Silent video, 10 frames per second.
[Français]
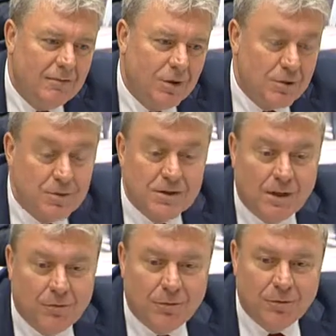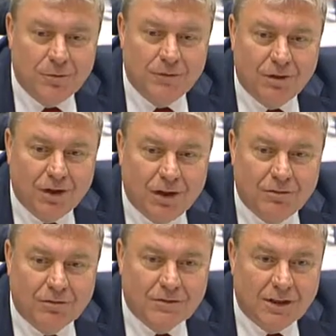moi, je pense qu'à un moment donné, il faudra que
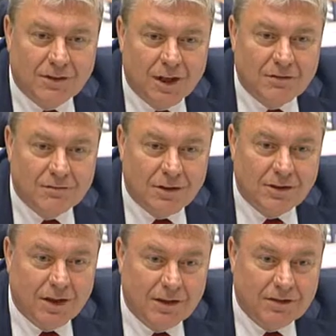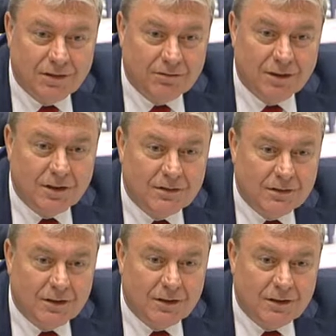la France s'intéresse aux intérêts des Africains.
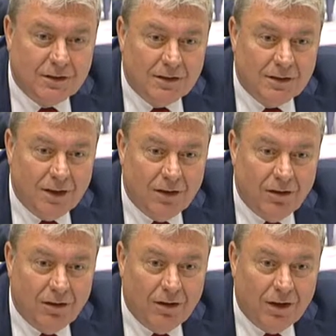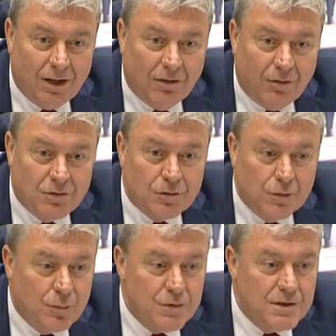Euh, et, que la France
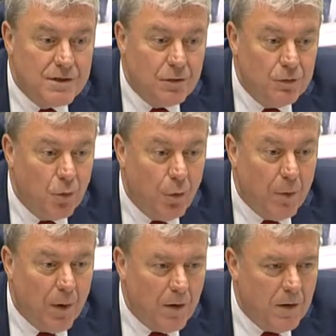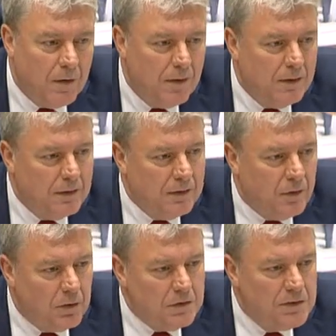se positionne non pas en